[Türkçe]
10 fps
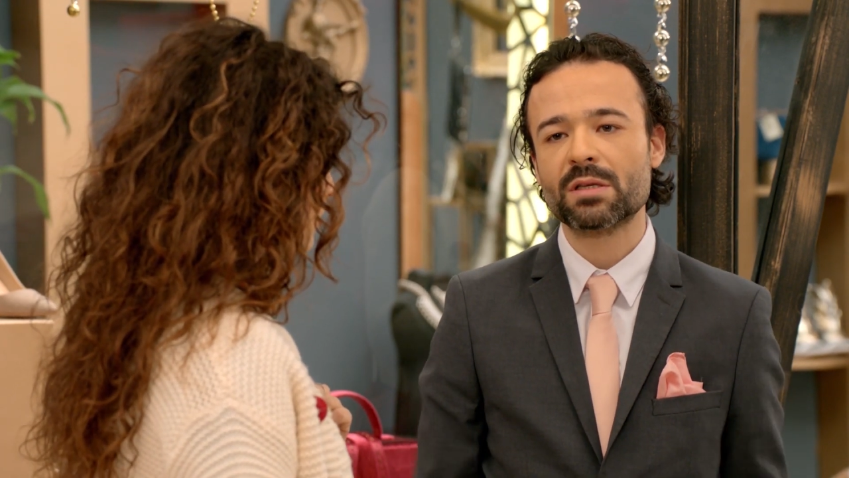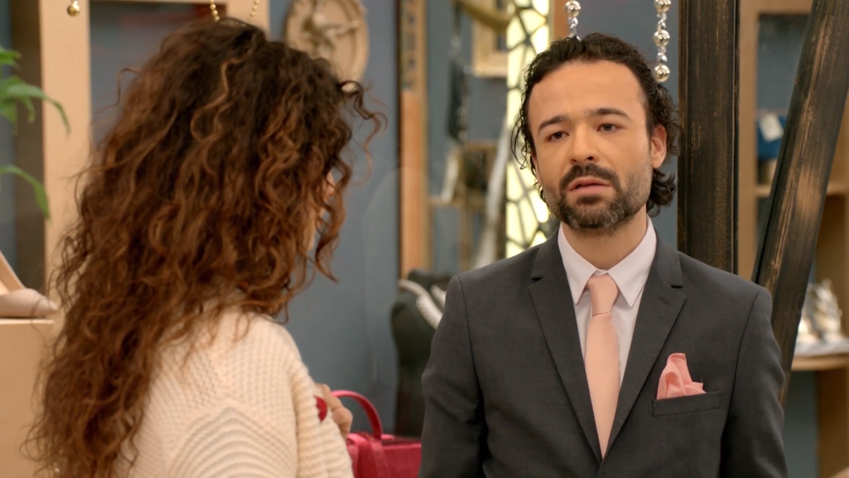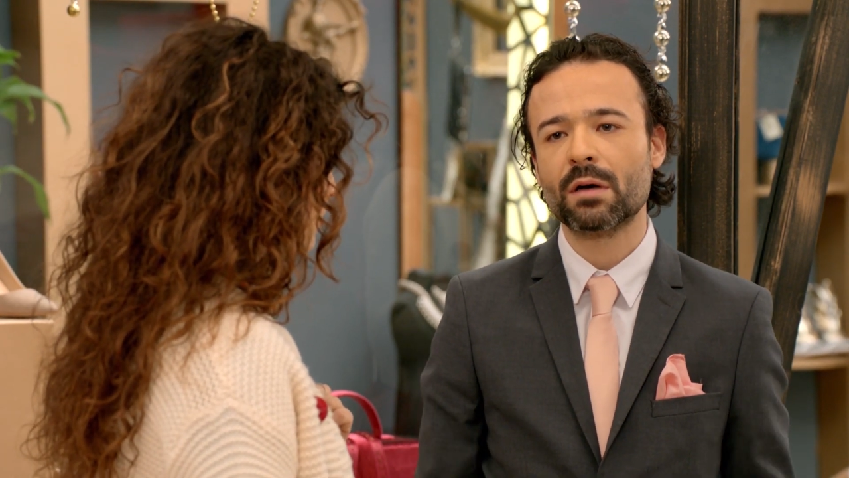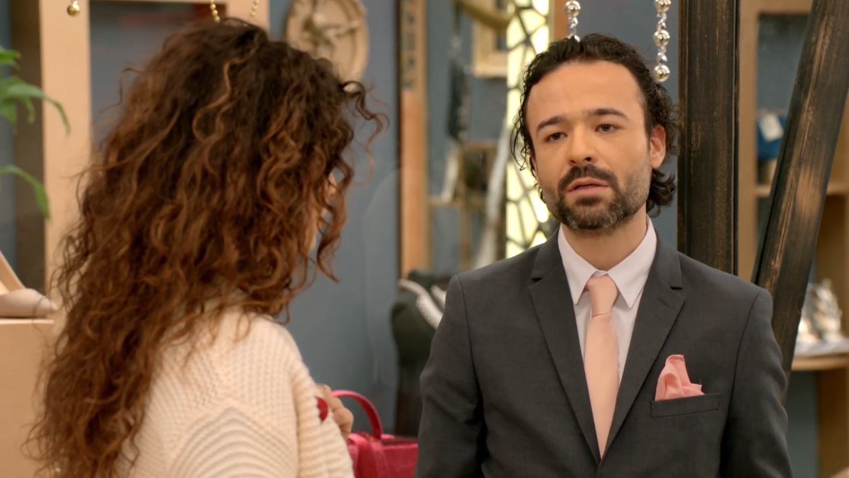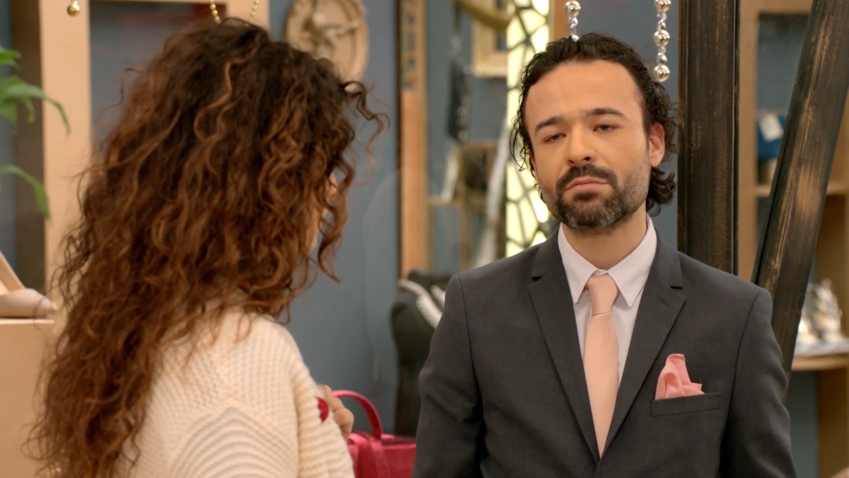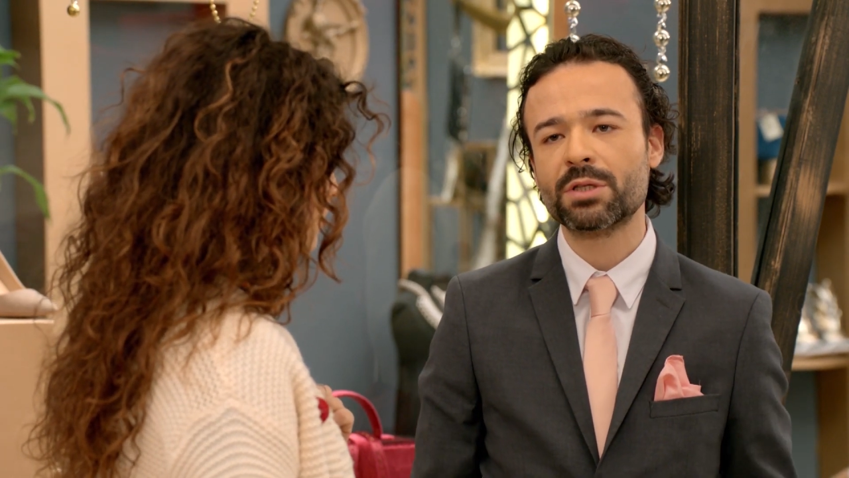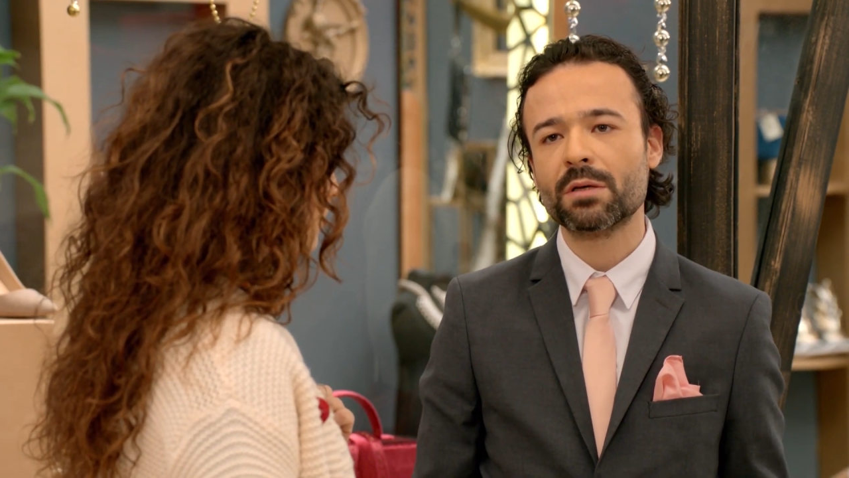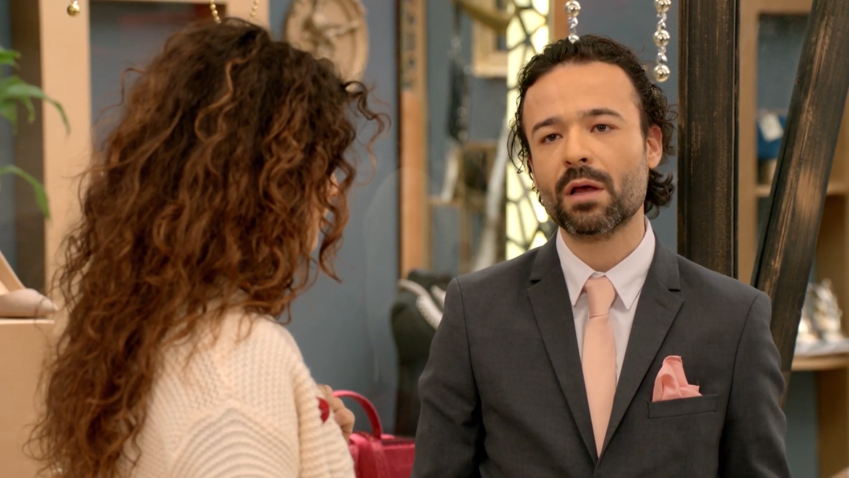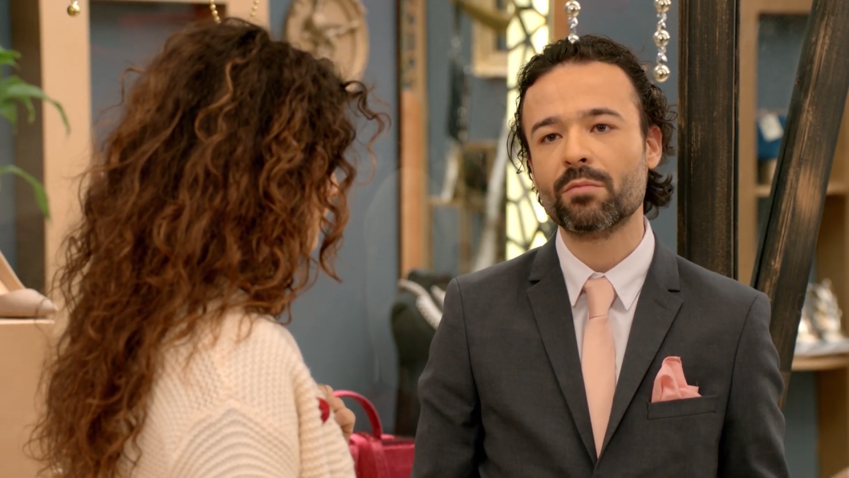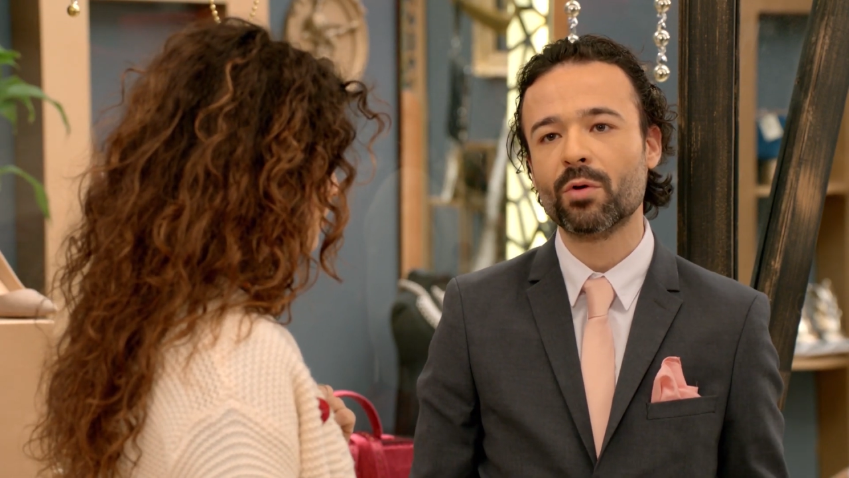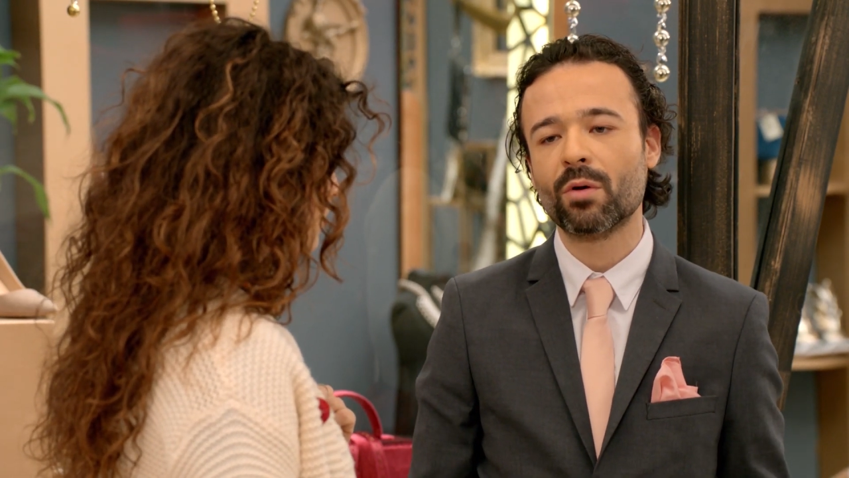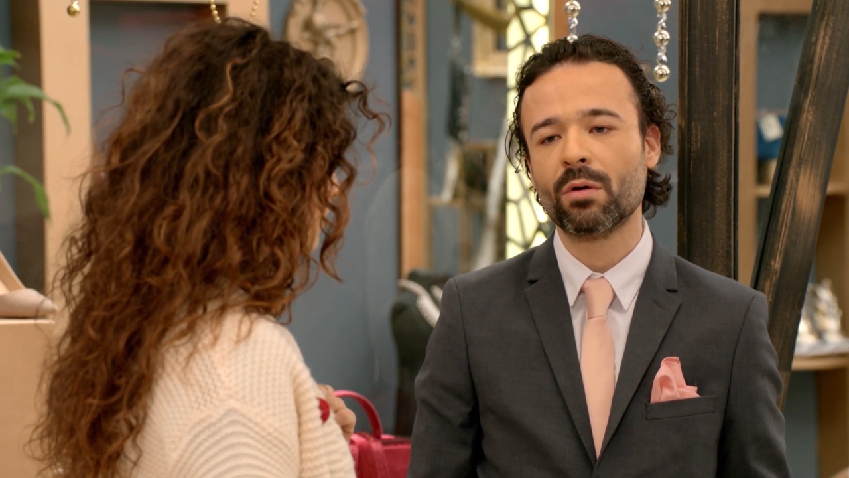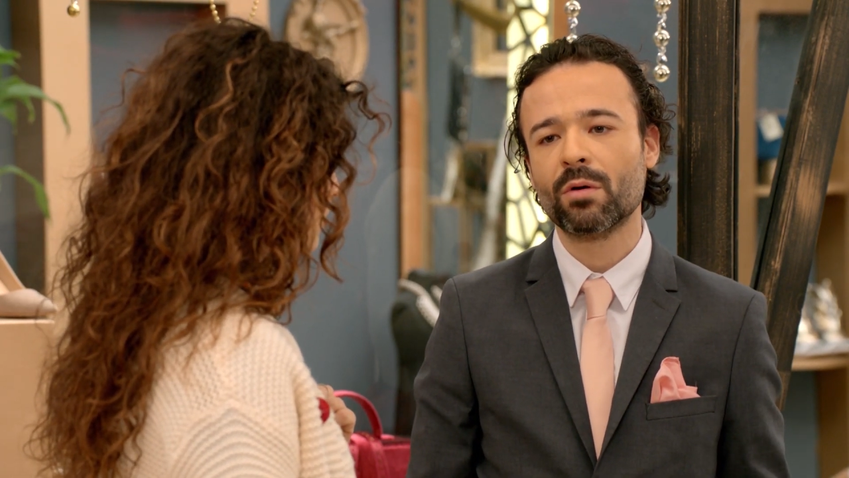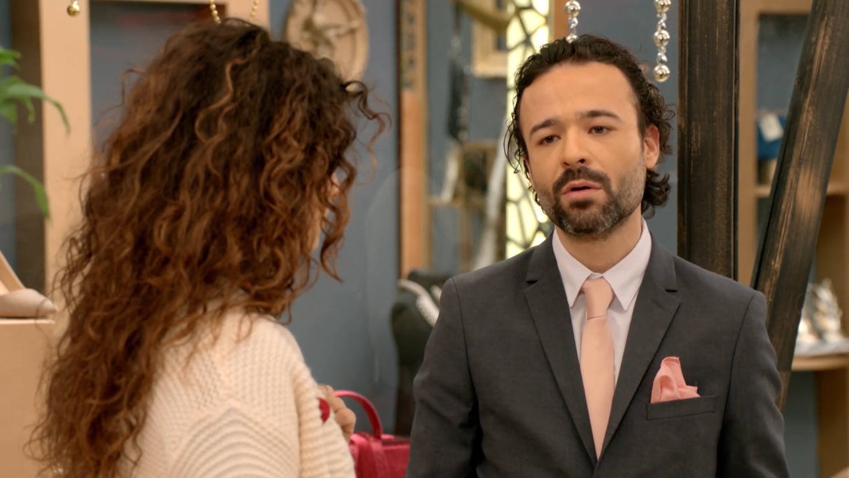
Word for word: insanın aklına bir şey gelmiyor.